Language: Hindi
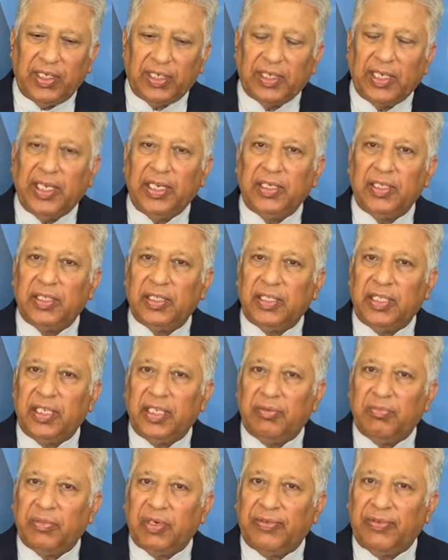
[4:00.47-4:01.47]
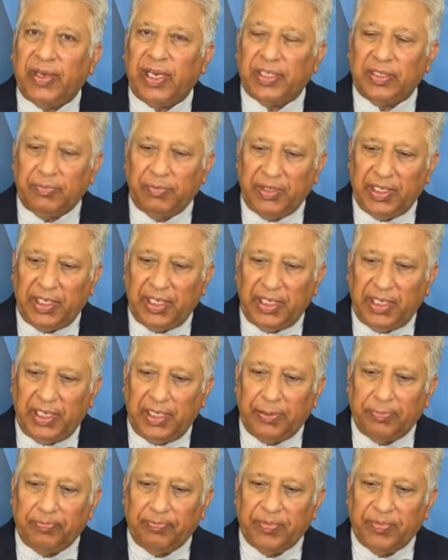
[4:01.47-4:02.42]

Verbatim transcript: फरीकैन के मफाद में है